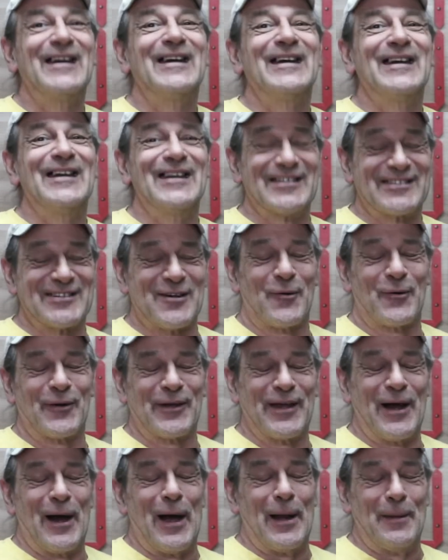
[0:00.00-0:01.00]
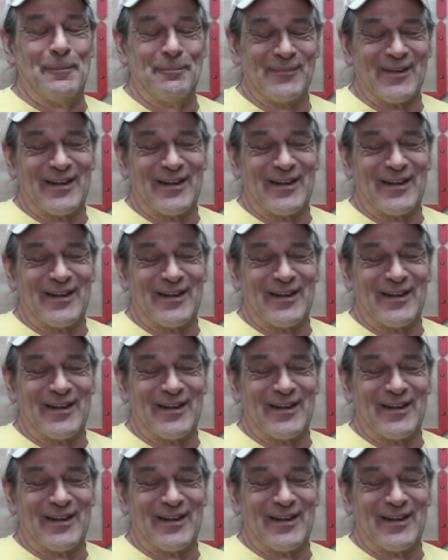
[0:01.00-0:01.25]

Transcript: Ist auch egal.